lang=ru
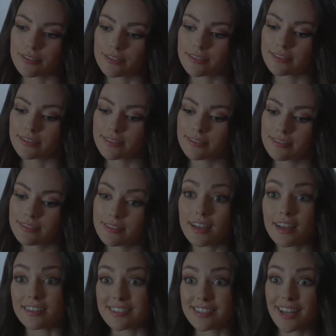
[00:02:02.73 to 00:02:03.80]
Потому
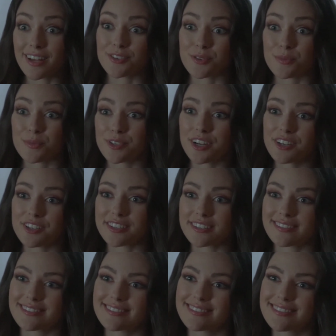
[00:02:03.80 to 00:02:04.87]
это астральная
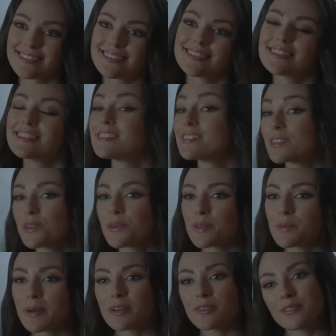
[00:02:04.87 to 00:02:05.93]
проекция.
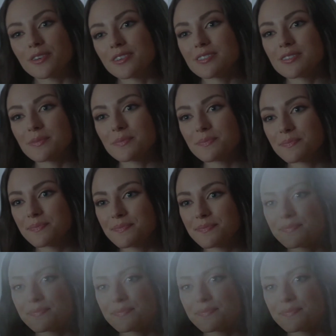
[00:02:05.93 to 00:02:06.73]
Увидимся на поле брани.